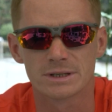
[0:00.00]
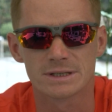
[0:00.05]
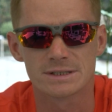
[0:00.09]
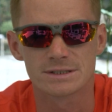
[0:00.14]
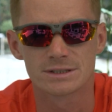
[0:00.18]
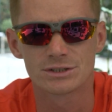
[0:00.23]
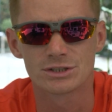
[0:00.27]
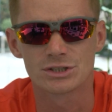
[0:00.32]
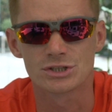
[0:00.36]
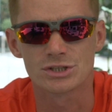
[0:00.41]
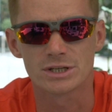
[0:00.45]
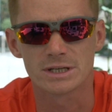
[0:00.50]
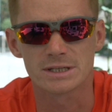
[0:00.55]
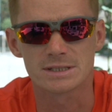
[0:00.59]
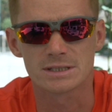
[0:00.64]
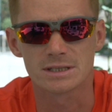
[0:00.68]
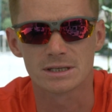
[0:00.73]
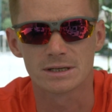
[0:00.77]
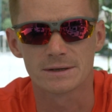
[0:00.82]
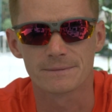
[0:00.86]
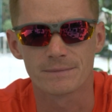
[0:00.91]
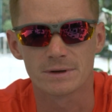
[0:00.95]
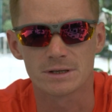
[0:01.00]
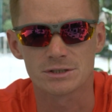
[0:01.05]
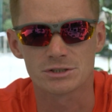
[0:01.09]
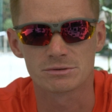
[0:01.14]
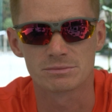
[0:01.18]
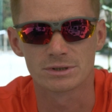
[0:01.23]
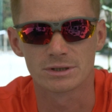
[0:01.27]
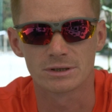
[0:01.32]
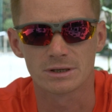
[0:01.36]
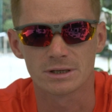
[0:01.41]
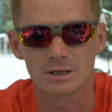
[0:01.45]
У нас дети часто,
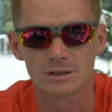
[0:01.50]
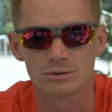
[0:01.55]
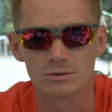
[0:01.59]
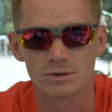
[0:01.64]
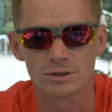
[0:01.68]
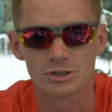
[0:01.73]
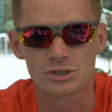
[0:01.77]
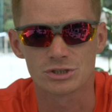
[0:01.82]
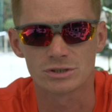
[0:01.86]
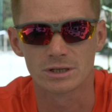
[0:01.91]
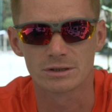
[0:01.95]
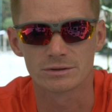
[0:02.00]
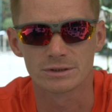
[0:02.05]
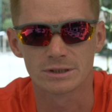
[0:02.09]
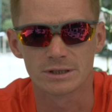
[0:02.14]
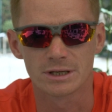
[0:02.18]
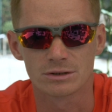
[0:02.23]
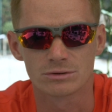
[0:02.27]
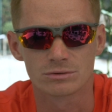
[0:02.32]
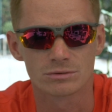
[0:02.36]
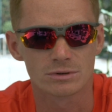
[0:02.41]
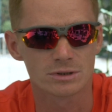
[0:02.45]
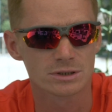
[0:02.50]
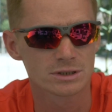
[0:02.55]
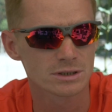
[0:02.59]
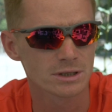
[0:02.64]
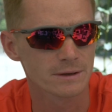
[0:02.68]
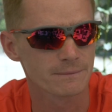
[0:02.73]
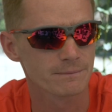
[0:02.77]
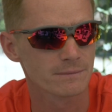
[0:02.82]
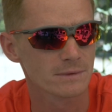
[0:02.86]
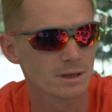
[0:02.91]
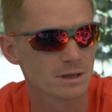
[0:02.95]
особенно которые начинают играть
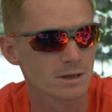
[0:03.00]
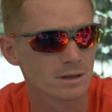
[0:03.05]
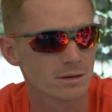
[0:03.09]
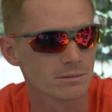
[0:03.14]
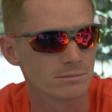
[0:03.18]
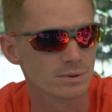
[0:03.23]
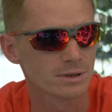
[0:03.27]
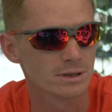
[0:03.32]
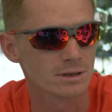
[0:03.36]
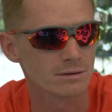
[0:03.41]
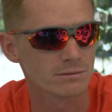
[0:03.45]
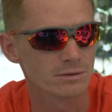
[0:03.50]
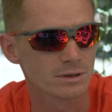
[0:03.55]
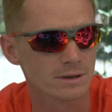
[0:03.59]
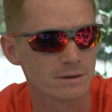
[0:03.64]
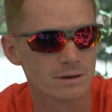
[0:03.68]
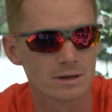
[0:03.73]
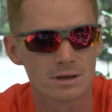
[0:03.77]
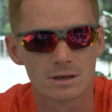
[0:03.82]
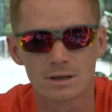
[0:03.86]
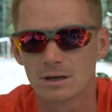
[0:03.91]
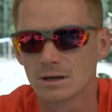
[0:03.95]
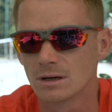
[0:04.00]
турниры первые,